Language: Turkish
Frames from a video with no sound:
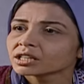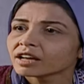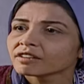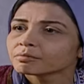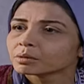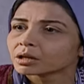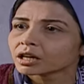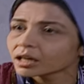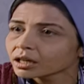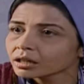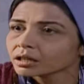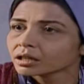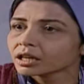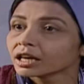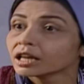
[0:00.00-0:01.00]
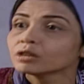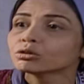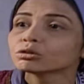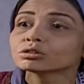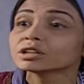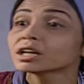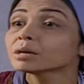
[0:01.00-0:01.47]
laf mı ha?
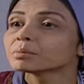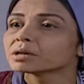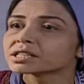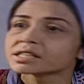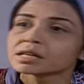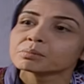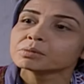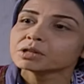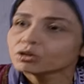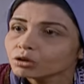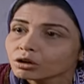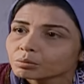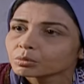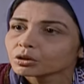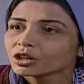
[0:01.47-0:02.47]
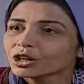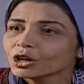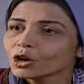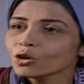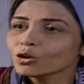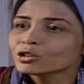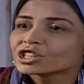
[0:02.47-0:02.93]
Eloğlu ne yapar sen biliyor musun?
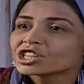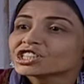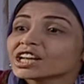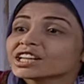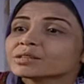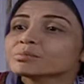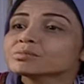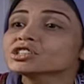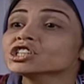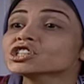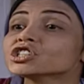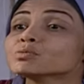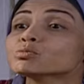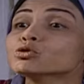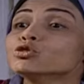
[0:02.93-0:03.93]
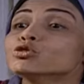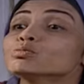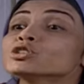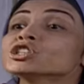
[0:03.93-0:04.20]
Önce canım, cicim, gülüm,